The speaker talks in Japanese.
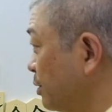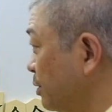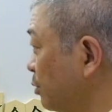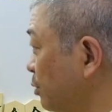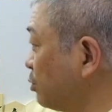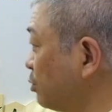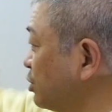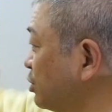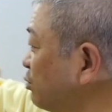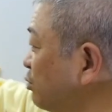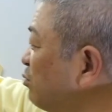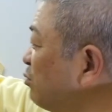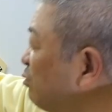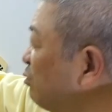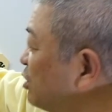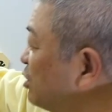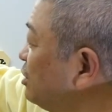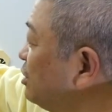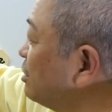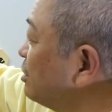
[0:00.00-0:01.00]
これすごく
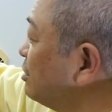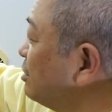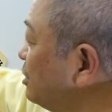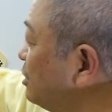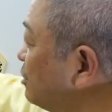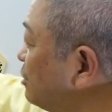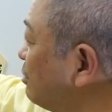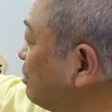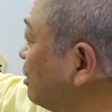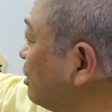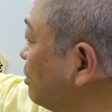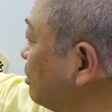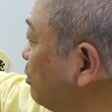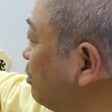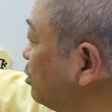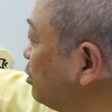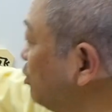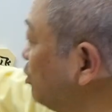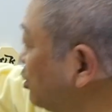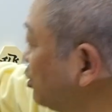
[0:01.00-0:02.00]
惜しいんです、実は。
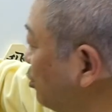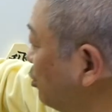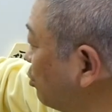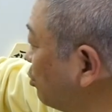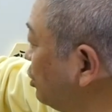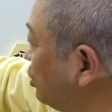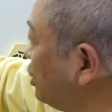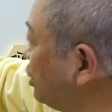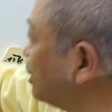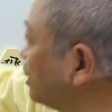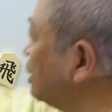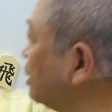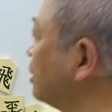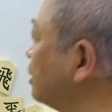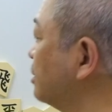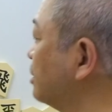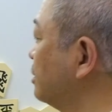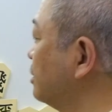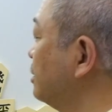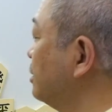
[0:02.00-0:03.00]
ももしも横へ逃げたら。
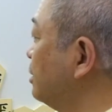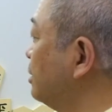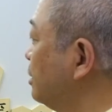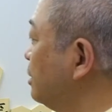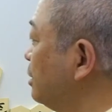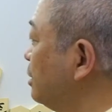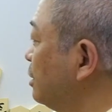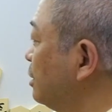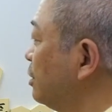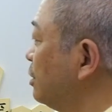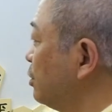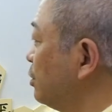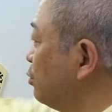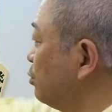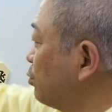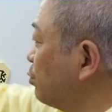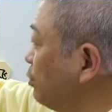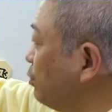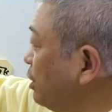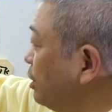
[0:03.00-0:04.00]

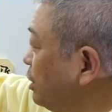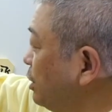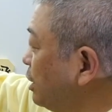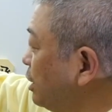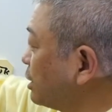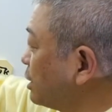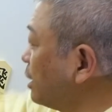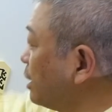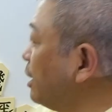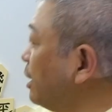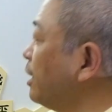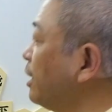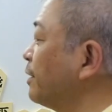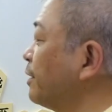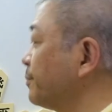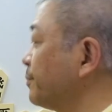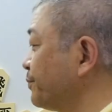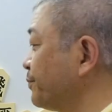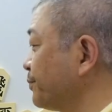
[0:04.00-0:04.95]
横へ逃げたら、